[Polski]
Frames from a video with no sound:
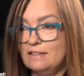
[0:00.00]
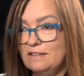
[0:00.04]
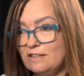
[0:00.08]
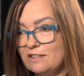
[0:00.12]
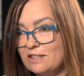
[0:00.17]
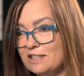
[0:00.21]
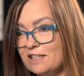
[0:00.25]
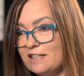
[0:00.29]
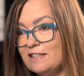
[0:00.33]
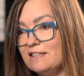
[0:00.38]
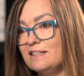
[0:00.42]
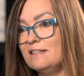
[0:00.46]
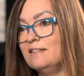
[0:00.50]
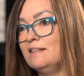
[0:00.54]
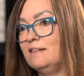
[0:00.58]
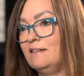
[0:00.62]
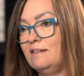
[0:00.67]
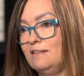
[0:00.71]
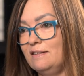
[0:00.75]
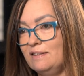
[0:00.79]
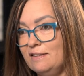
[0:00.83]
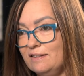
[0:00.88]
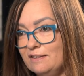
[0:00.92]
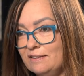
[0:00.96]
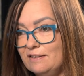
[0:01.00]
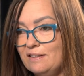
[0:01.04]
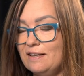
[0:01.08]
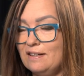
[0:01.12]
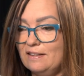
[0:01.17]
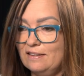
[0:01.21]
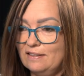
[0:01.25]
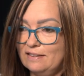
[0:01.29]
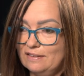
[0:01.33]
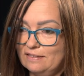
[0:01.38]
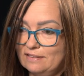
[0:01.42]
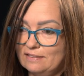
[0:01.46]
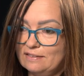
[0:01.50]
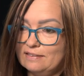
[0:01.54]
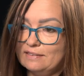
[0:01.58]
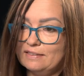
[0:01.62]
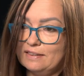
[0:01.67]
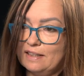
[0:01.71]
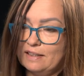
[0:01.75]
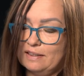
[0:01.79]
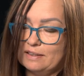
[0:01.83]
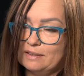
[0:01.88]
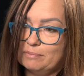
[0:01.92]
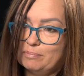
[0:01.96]
nieszczęsne, ale, ale
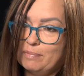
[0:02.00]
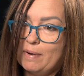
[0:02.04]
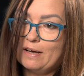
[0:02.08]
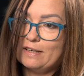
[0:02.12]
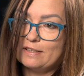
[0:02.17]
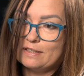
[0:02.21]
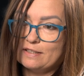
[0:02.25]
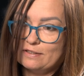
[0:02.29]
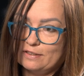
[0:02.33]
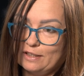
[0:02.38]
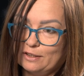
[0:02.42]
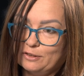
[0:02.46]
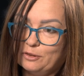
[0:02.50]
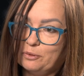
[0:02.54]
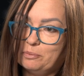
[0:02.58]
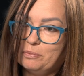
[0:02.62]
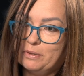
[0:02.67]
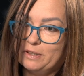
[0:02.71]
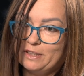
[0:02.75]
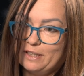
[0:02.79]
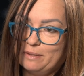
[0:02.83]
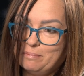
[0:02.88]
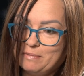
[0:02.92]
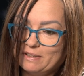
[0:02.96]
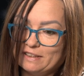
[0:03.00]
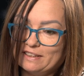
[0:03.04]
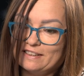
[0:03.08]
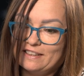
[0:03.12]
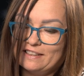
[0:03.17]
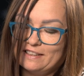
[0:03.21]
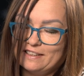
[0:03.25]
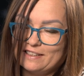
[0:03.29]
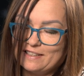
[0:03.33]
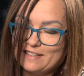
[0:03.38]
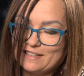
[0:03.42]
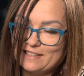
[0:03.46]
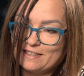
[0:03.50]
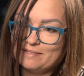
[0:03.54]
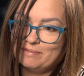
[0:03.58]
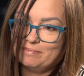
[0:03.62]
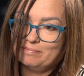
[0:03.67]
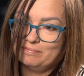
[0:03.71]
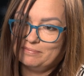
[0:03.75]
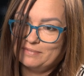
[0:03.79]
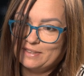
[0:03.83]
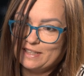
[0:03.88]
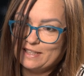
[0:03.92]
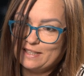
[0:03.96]
tak, bardzo na topie temat teraz.
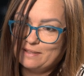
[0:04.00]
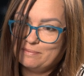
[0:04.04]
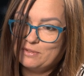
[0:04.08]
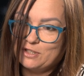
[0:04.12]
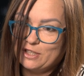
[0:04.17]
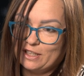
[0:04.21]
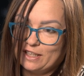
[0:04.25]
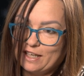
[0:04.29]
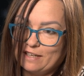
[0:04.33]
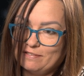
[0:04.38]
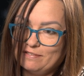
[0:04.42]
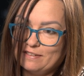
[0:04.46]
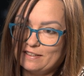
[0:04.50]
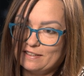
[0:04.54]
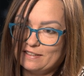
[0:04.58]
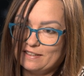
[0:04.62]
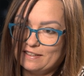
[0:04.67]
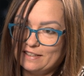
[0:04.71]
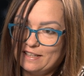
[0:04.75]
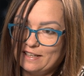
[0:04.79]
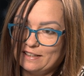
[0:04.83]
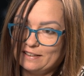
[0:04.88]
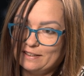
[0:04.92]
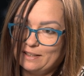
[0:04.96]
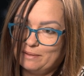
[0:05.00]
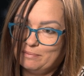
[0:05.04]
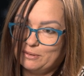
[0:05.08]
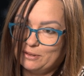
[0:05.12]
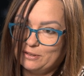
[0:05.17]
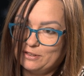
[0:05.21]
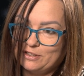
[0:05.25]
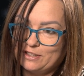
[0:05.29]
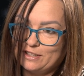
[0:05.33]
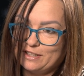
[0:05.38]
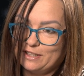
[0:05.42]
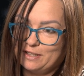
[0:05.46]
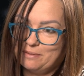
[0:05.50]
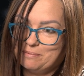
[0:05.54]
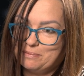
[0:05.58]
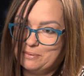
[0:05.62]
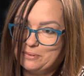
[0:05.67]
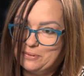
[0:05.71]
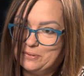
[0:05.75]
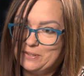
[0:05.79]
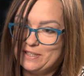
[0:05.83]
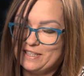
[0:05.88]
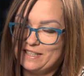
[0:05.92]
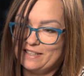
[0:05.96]
Jestem ciekawa, jak nam to dzisiaj
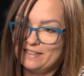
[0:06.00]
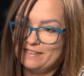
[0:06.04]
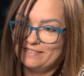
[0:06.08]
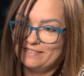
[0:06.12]
pójdzie.